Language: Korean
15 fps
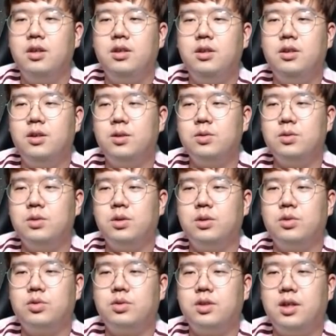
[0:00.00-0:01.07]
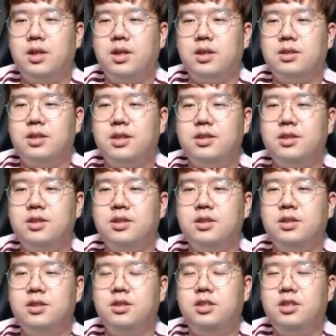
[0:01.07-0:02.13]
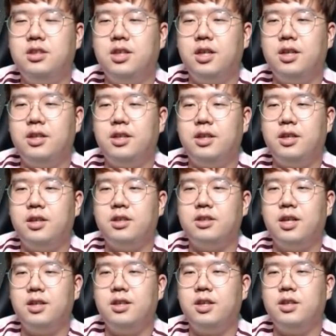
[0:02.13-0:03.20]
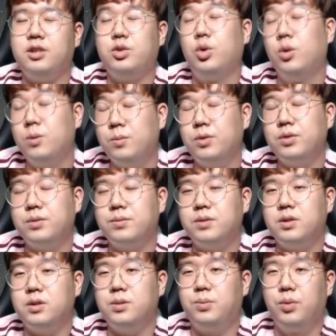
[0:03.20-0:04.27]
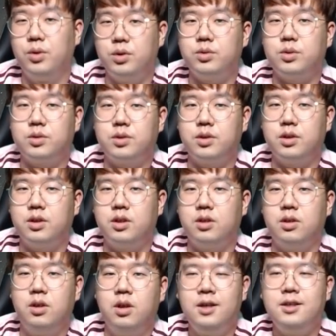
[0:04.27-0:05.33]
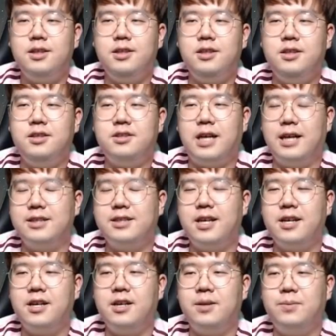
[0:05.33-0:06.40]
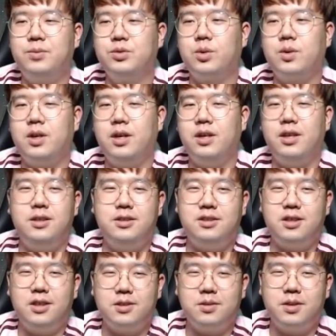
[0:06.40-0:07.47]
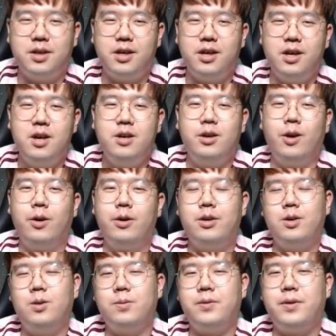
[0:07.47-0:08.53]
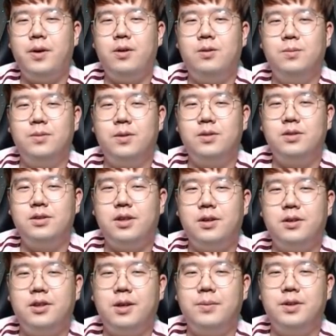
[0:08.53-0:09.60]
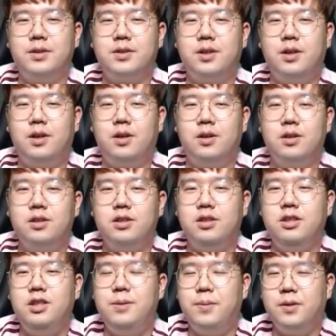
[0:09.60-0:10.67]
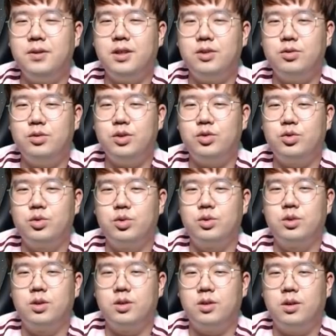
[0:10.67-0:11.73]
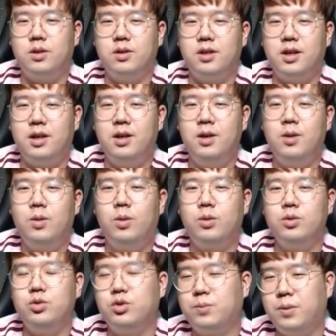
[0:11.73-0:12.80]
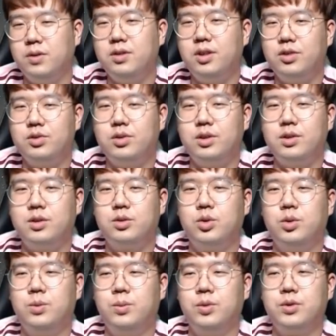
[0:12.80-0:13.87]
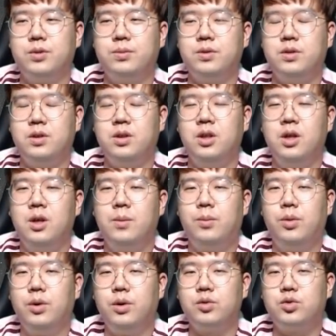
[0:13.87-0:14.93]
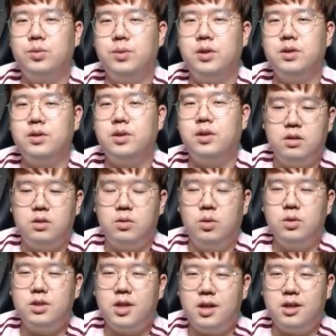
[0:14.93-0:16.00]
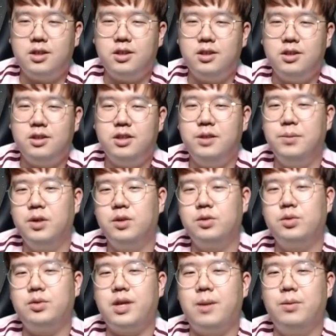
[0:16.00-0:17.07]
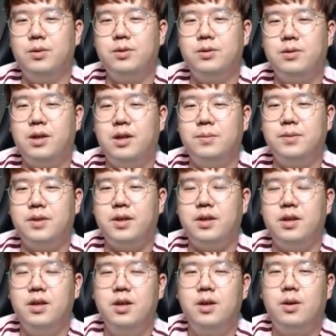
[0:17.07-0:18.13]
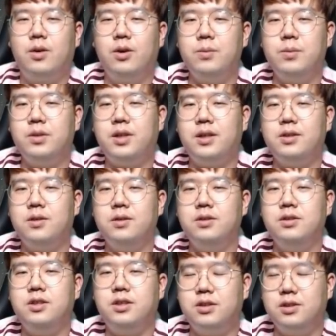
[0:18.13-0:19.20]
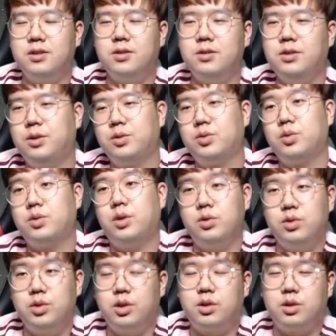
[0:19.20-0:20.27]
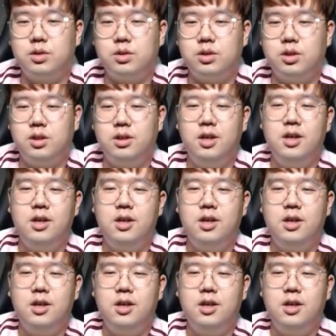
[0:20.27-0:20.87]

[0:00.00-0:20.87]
이영종 선수가 사실은 지난해 상당히 좋은 모습을 보여줬어요. 이 장타가 부족한 LG 타선에 17개의 홈런을 때려내면서 2번 타순에 주로 들어서거나 혹은 6번 타순에서 좋은 모습을 보여주면서 홍창기, 김현수, 라모스와 함께 거의 뭐 타선을 이끌던 이영종 선수였거든요.